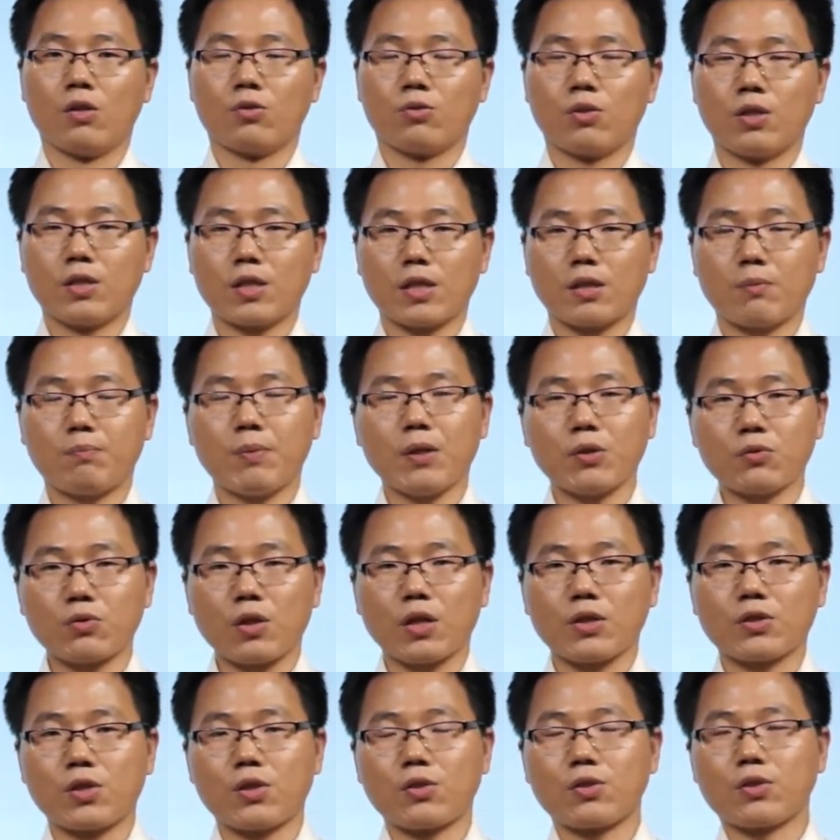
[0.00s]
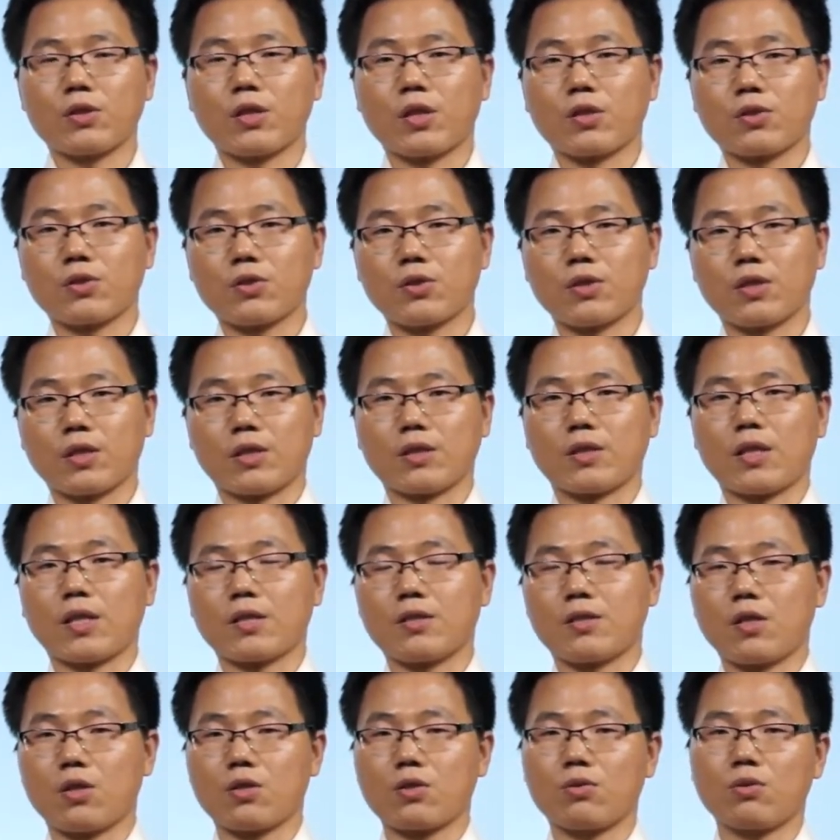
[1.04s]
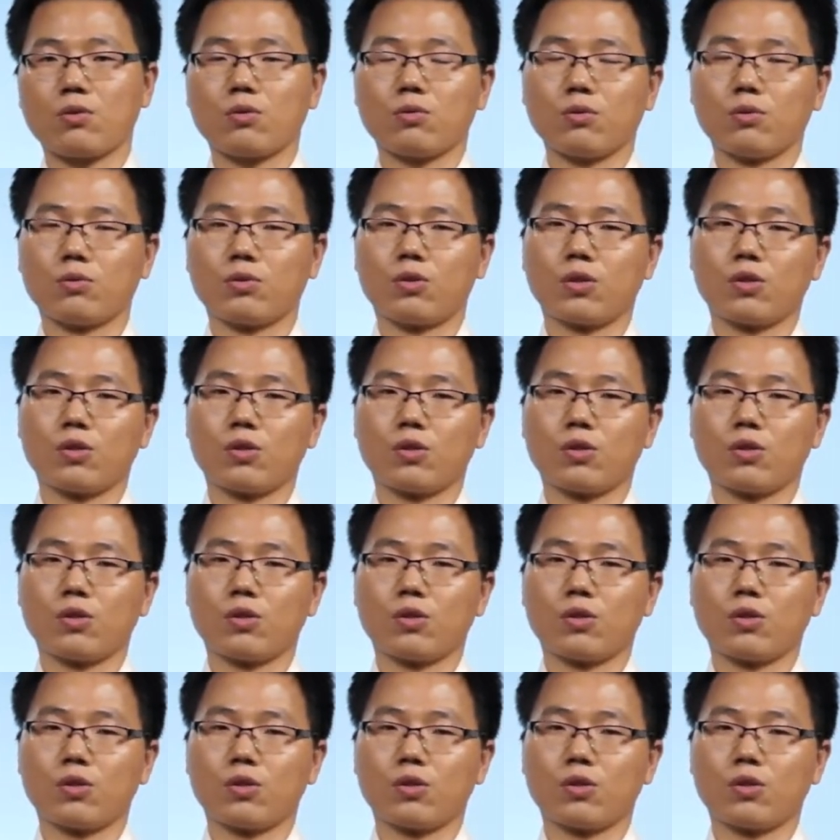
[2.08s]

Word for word: 所以这个碰撞其实也是你在接受